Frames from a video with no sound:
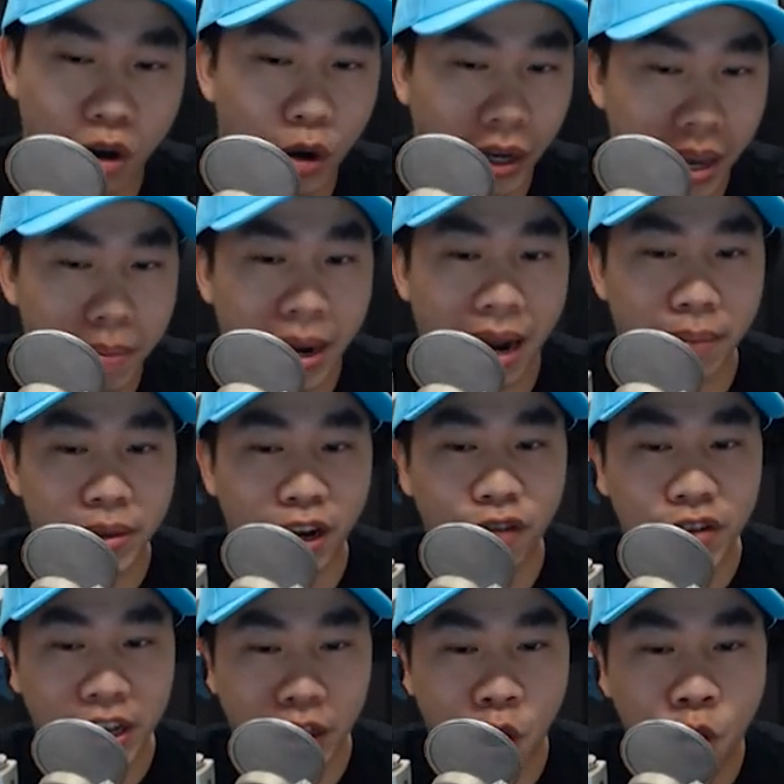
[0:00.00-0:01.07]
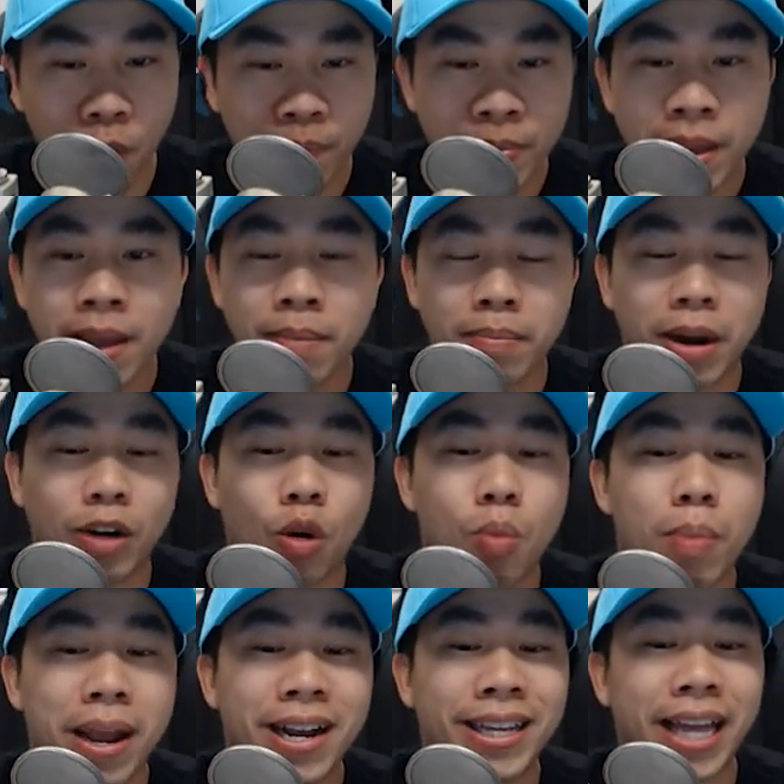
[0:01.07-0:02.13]
đôi khi mình làm những cái việc tốt mình cũng
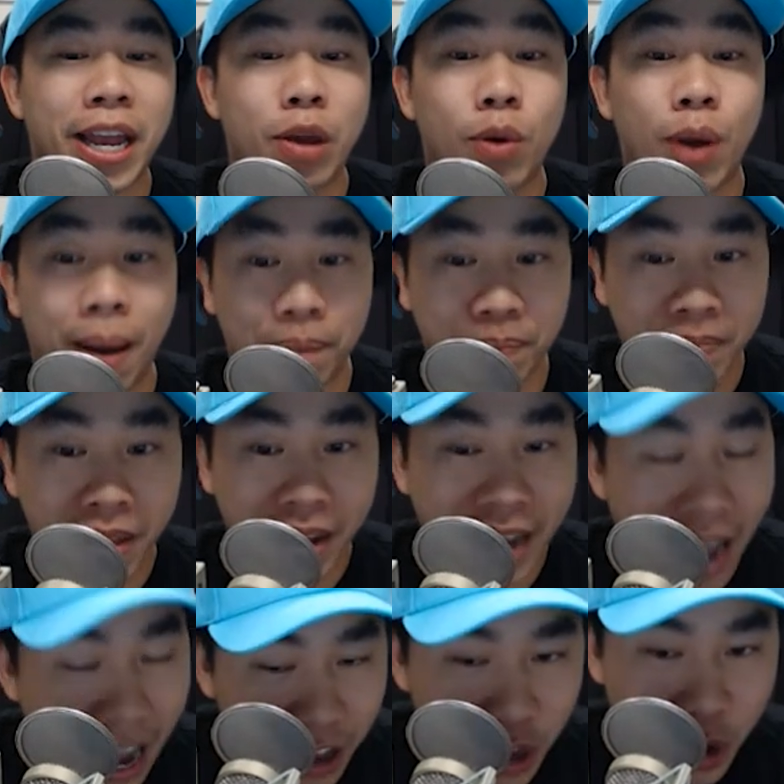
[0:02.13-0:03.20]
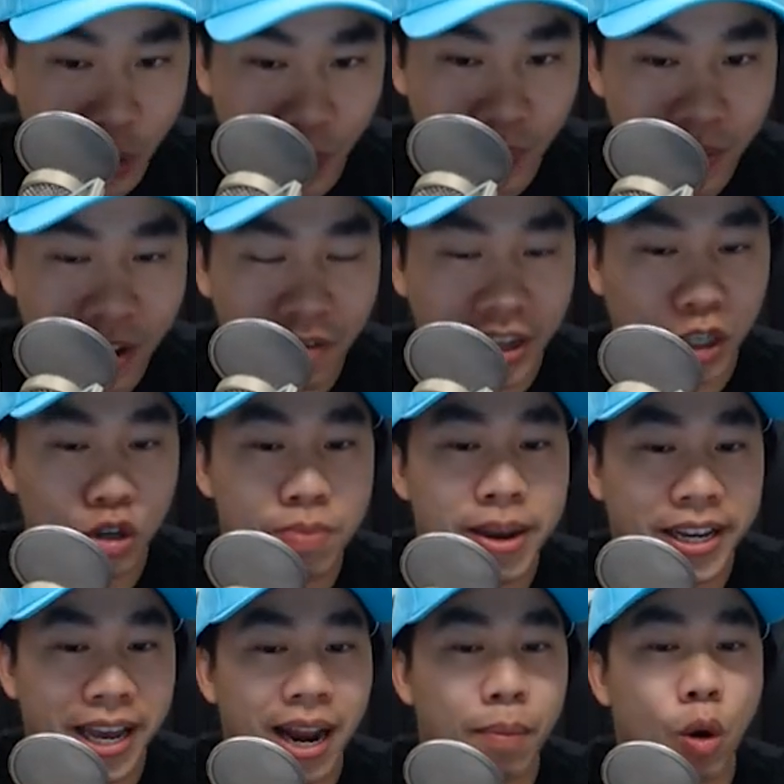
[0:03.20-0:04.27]
bị người ta hiểu lầm khá nhiều và Jimmy
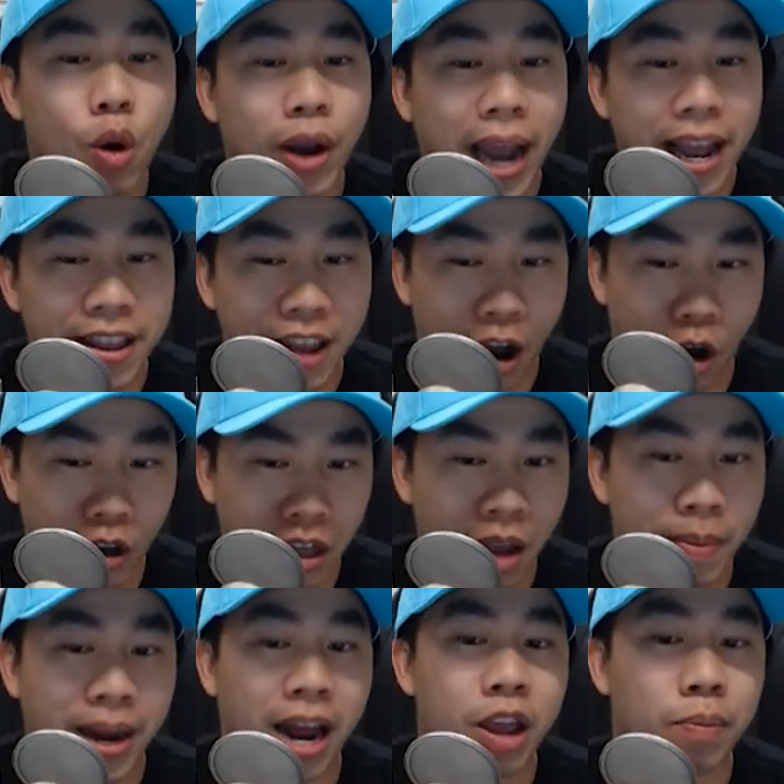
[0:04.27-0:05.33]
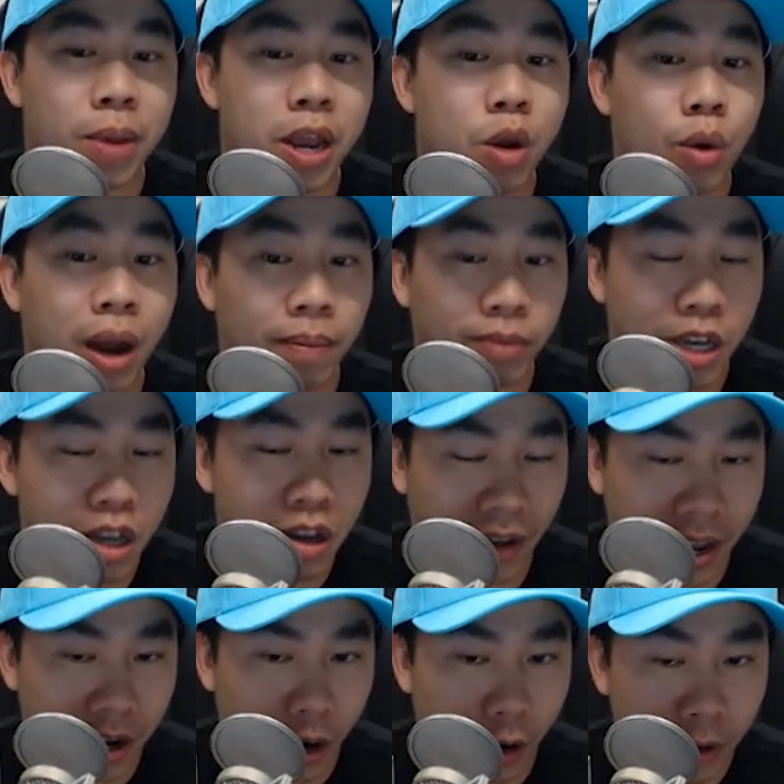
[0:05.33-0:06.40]
chỉ là một con cá nhỏ thôi mà đây bị hiểu lầm tới như
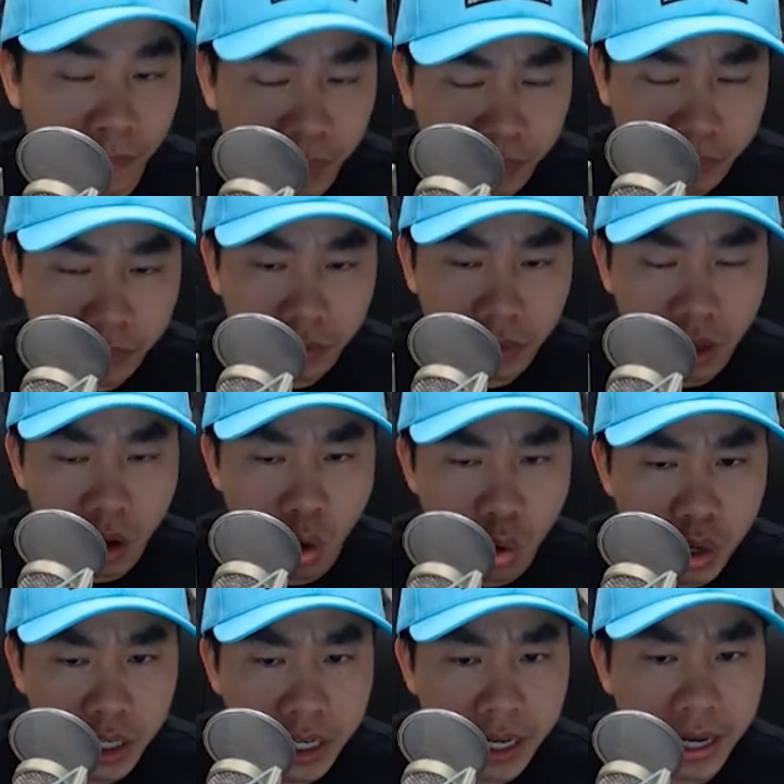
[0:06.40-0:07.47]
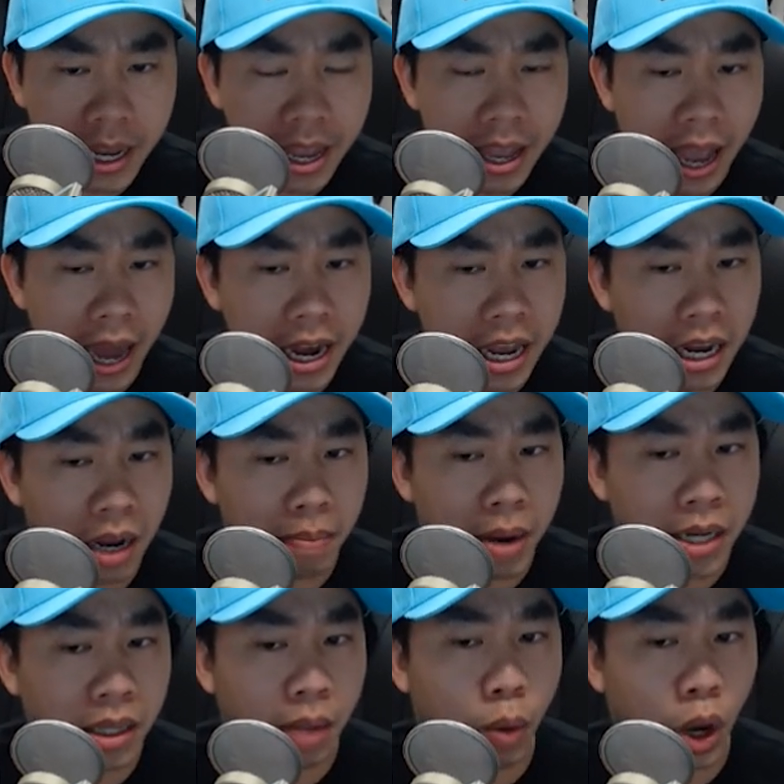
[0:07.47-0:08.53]
vậy rồi huống chi anh Elon
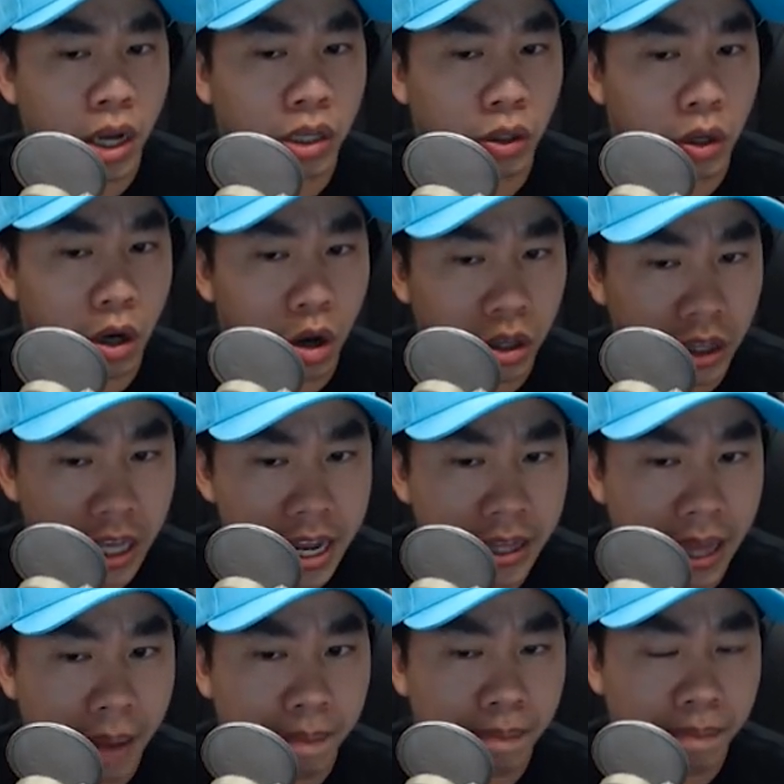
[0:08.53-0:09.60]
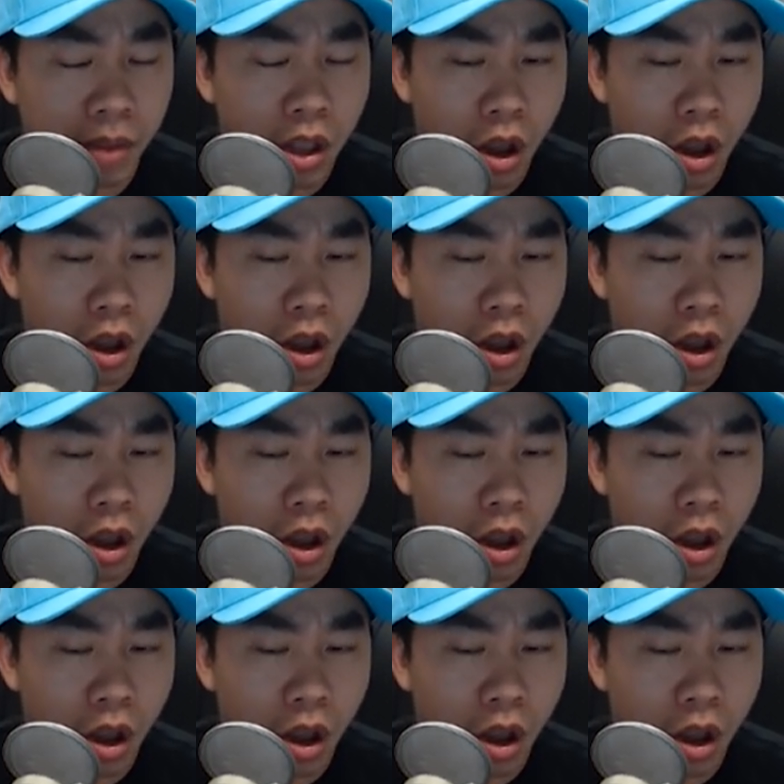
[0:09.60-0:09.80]
Musk là một cái người có tiếng tâm